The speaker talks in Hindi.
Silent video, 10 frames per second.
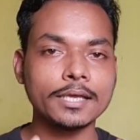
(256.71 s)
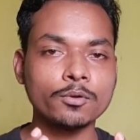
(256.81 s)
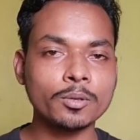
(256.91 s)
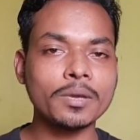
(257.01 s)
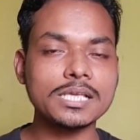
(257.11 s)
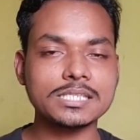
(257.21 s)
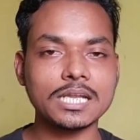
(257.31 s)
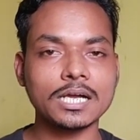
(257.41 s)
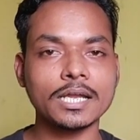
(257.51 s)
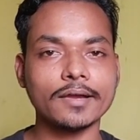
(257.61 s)
क्योंकि मैं इस
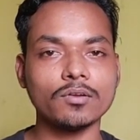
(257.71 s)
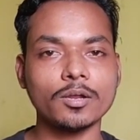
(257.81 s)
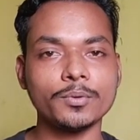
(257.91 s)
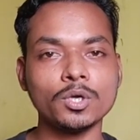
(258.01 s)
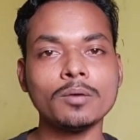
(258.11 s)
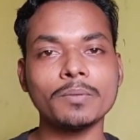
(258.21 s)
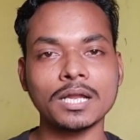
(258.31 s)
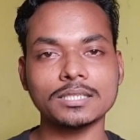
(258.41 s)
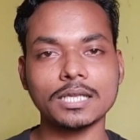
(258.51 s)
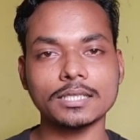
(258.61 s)
तरह का रेगुलर वीडियो
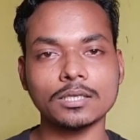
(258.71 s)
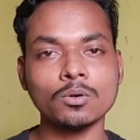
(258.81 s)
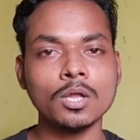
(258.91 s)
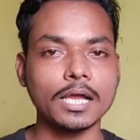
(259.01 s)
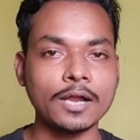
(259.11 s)
बनाता रहता हूँ